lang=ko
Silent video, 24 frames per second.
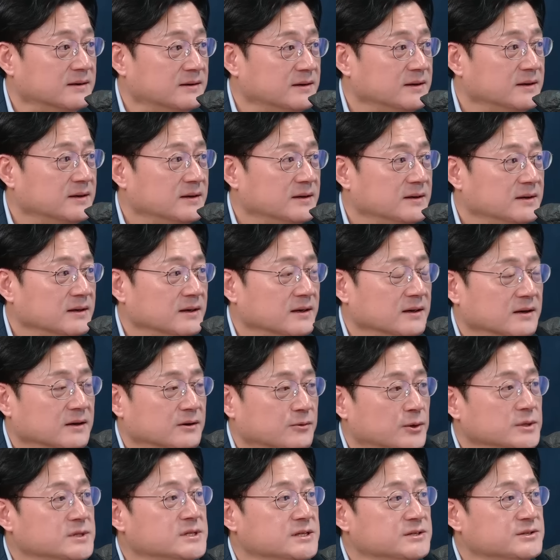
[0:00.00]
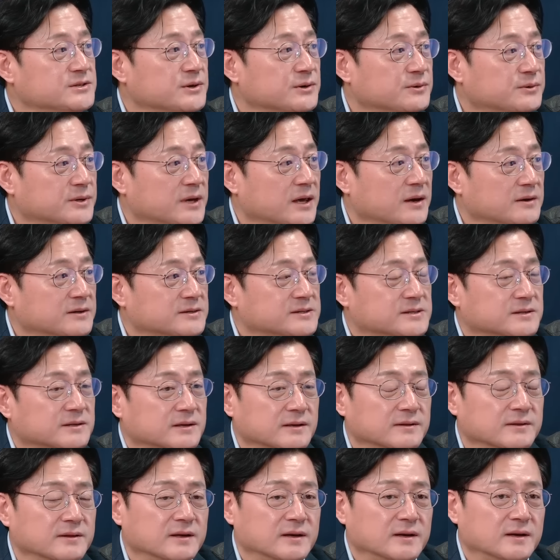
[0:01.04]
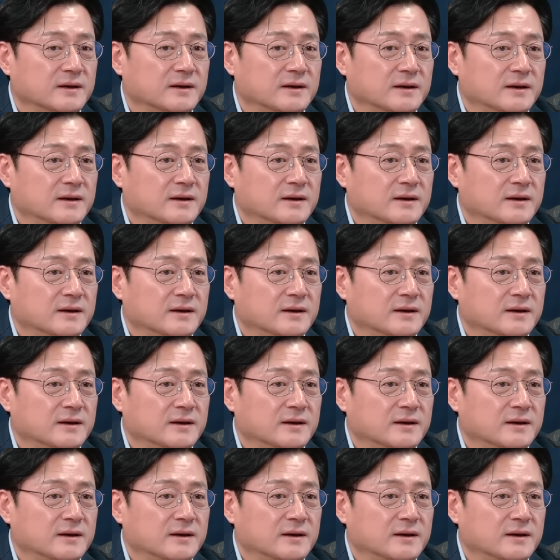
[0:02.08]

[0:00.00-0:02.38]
그렇습니다. 예, 예. 원칙적이고 개혁적인. 예.